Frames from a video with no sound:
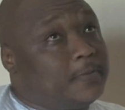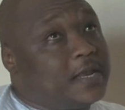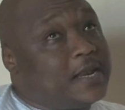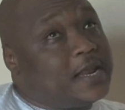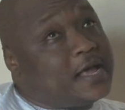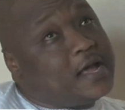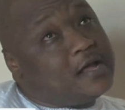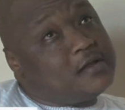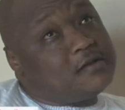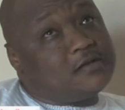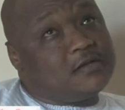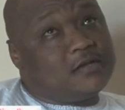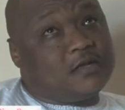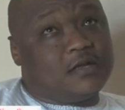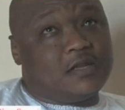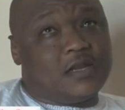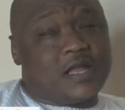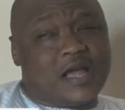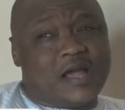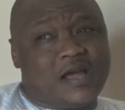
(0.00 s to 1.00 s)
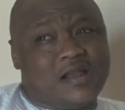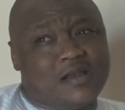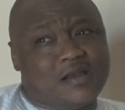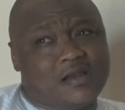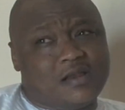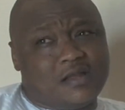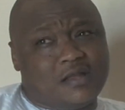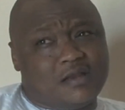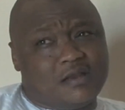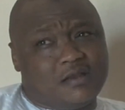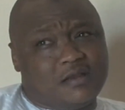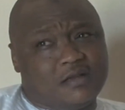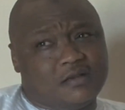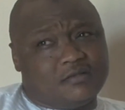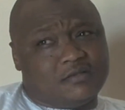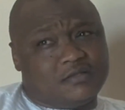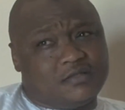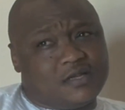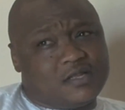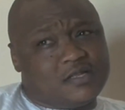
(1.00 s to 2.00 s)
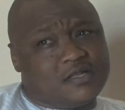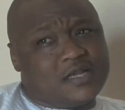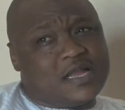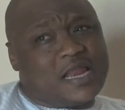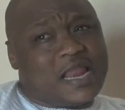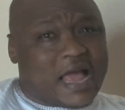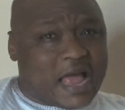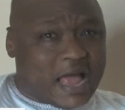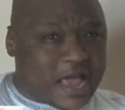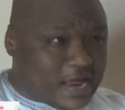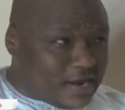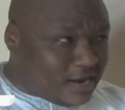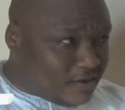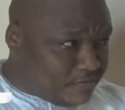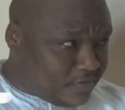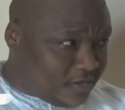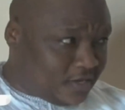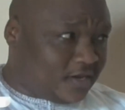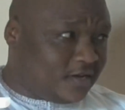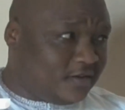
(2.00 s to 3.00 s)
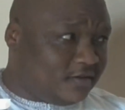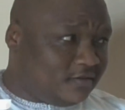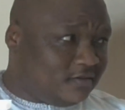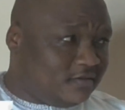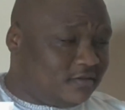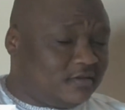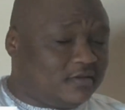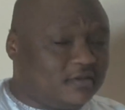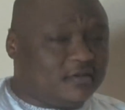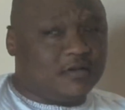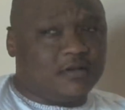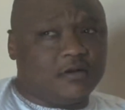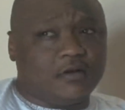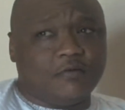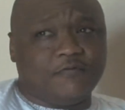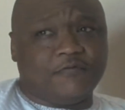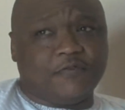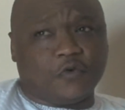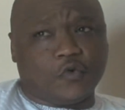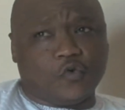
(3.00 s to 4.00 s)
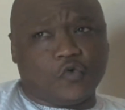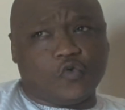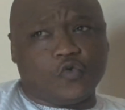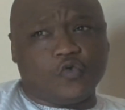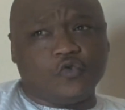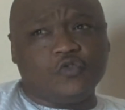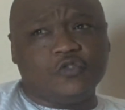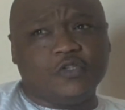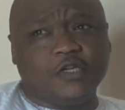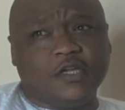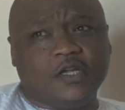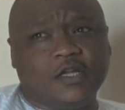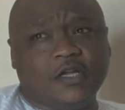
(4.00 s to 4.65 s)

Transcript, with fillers: الآن الحالة الاقتصادية العالمية أه، في ركود